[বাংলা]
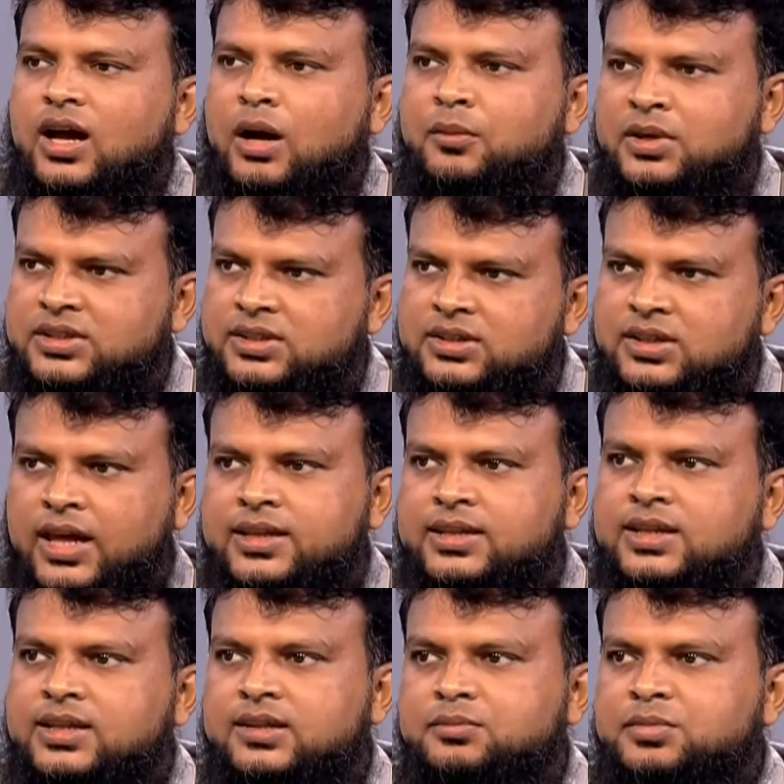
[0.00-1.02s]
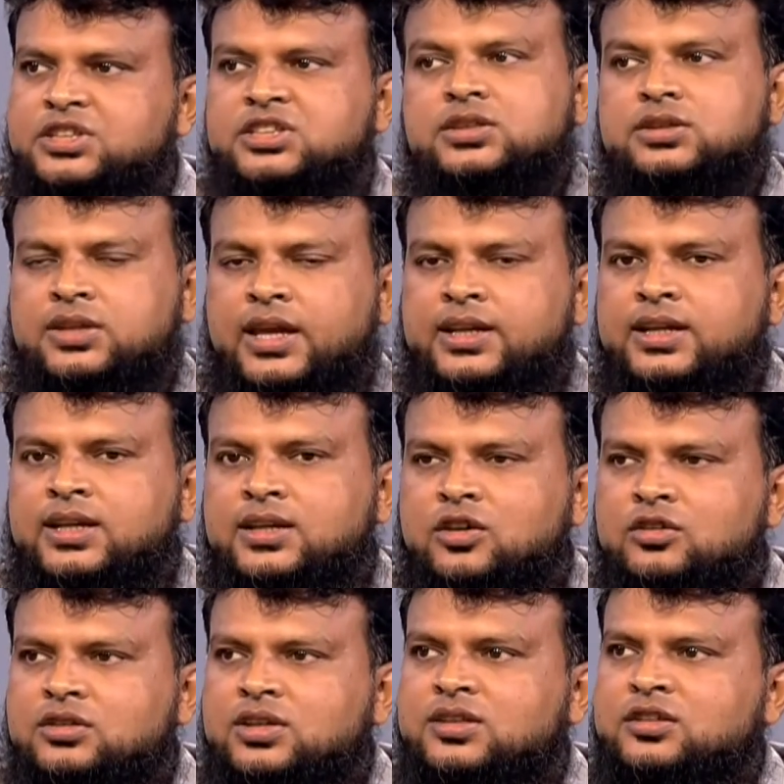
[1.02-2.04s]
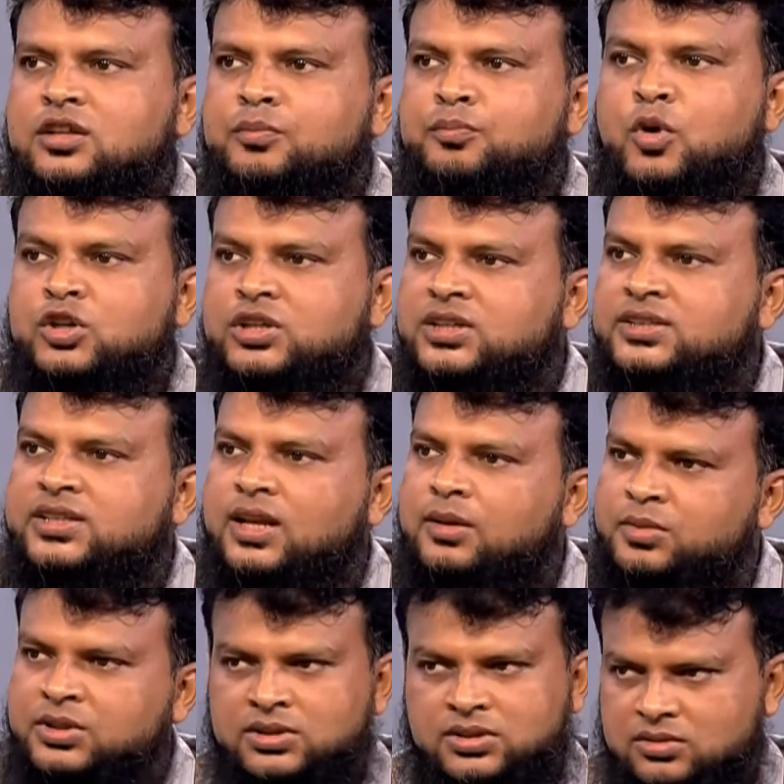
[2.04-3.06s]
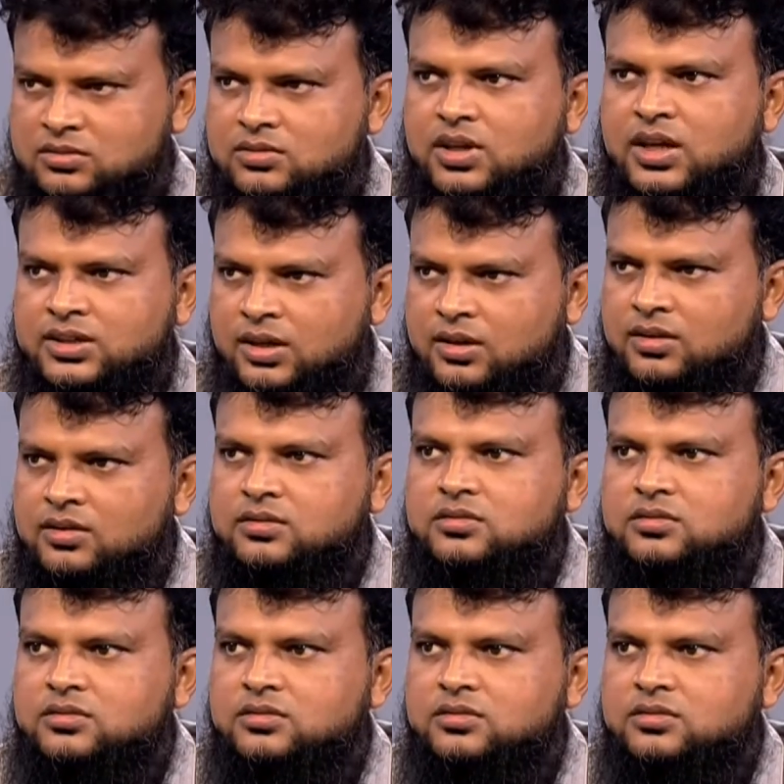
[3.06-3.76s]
আমাদের নারিকেলে বেশি নারিকেলটা হচ্ছে আসলে পটাশ লাভিং একটা